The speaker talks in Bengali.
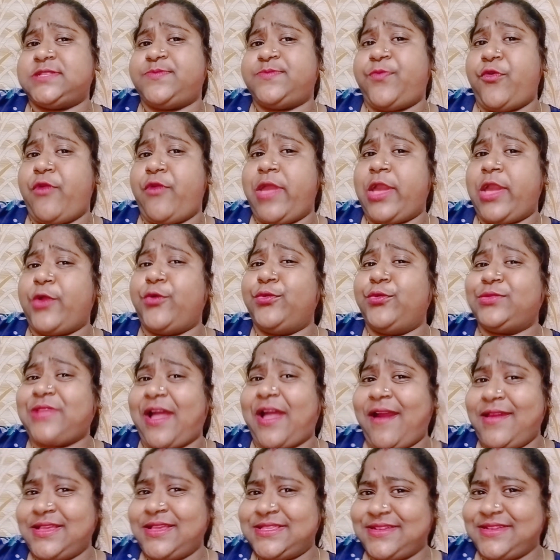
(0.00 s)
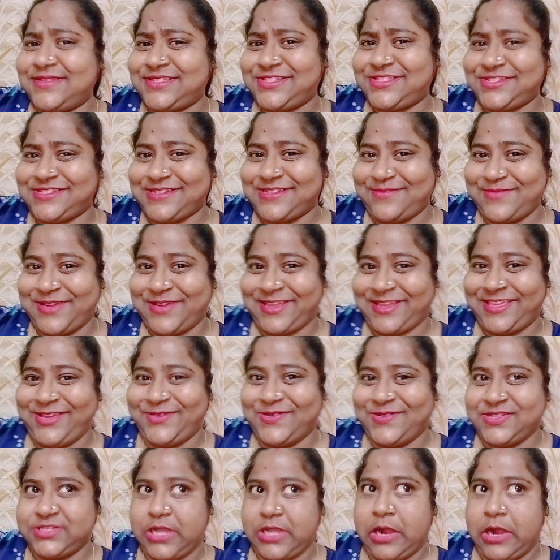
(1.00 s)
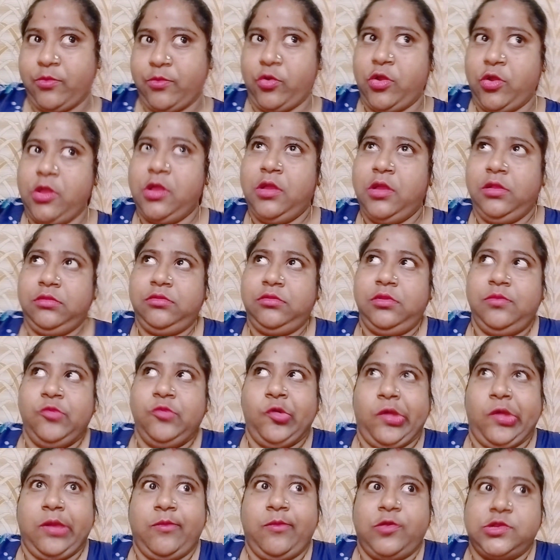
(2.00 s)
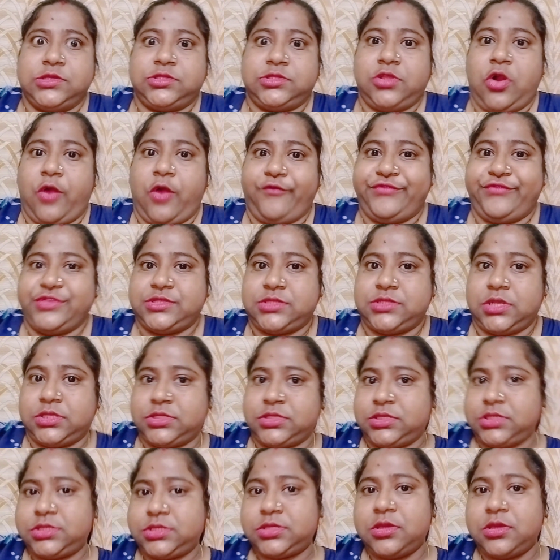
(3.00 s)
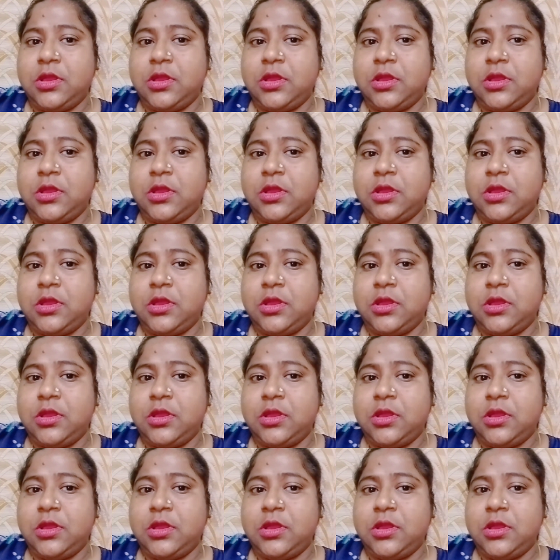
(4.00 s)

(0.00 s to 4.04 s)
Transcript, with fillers: পরে কোথায় যাস সেটা আমরা কি করে জানবো তুই মুখে বলিস তুই অফিস যাচ্ছিস